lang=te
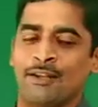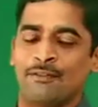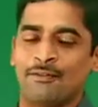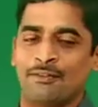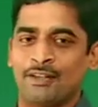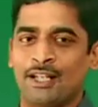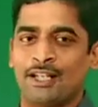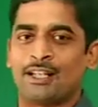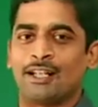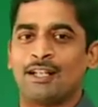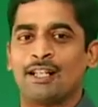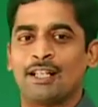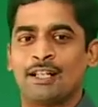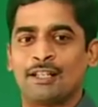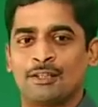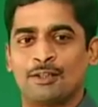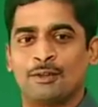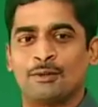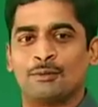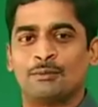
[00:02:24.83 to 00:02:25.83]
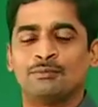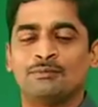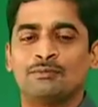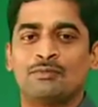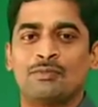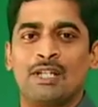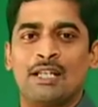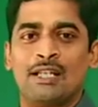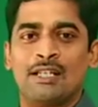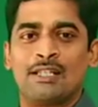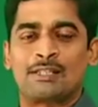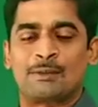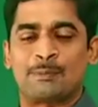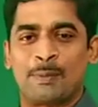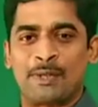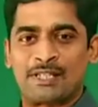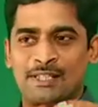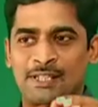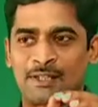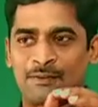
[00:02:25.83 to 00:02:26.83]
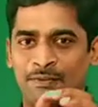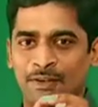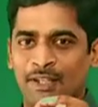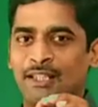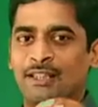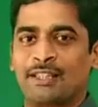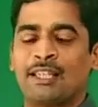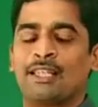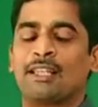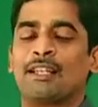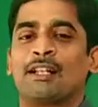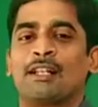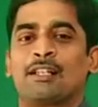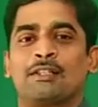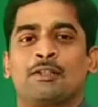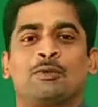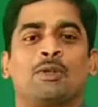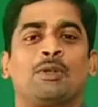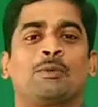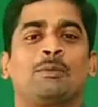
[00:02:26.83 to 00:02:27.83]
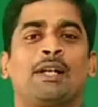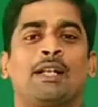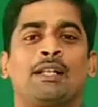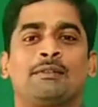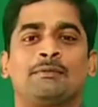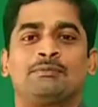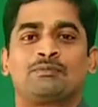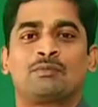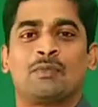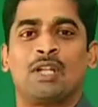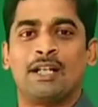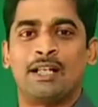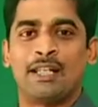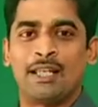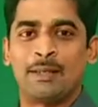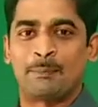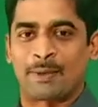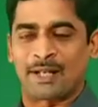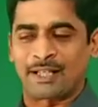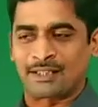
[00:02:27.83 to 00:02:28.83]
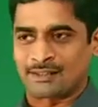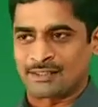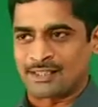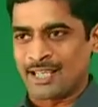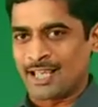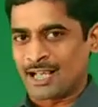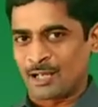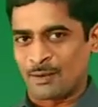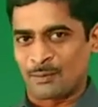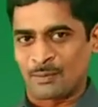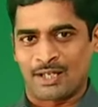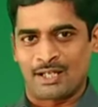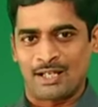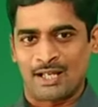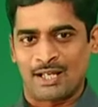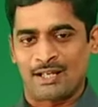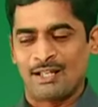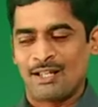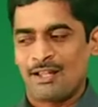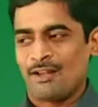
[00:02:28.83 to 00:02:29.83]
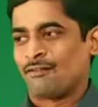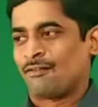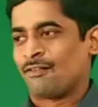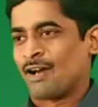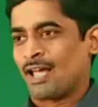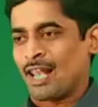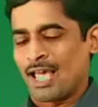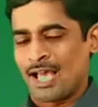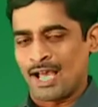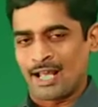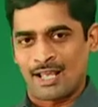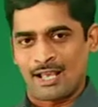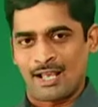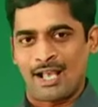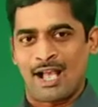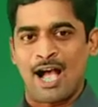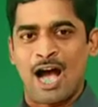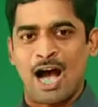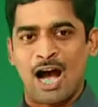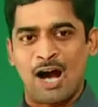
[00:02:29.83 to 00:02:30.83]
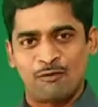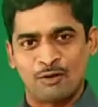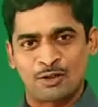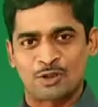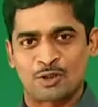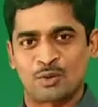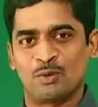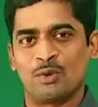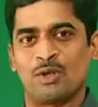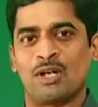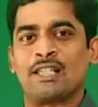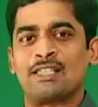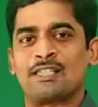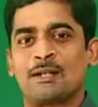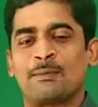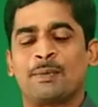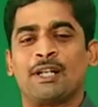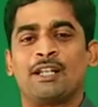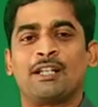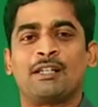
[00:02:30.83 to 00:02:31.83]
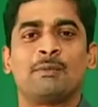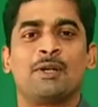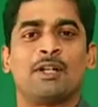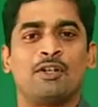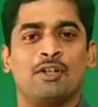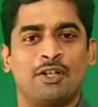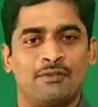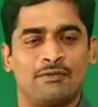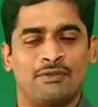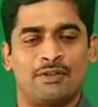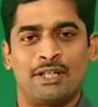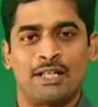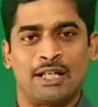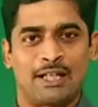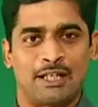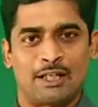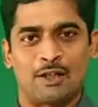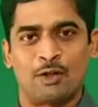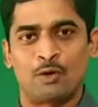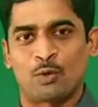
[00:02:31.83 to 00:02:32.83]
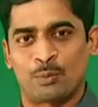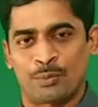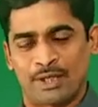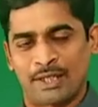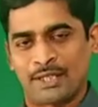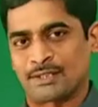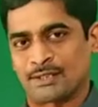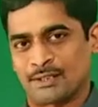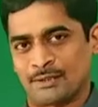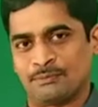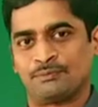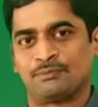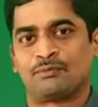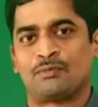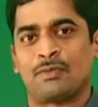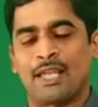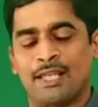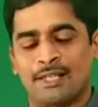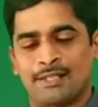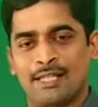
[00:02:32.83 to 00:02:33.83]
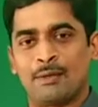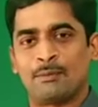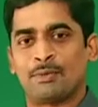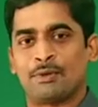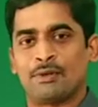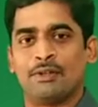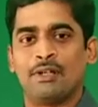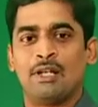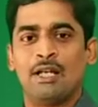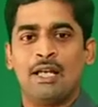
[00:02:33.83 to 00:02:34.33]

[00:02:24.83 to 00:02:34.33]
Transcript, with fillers: డెఫినెట్ అంటే అర్థం స్పెసిఫిక్ థింగ్ అని అర్థం అనమాట అంటే ప్రత్యేకమైన ఫలానా ఆ వస్తువు అని చెప్పడానికి మనం డెఫినెట్ ఆర్టికల్ని ఉపయోగిస్తాం ఎగ్జాంపుల్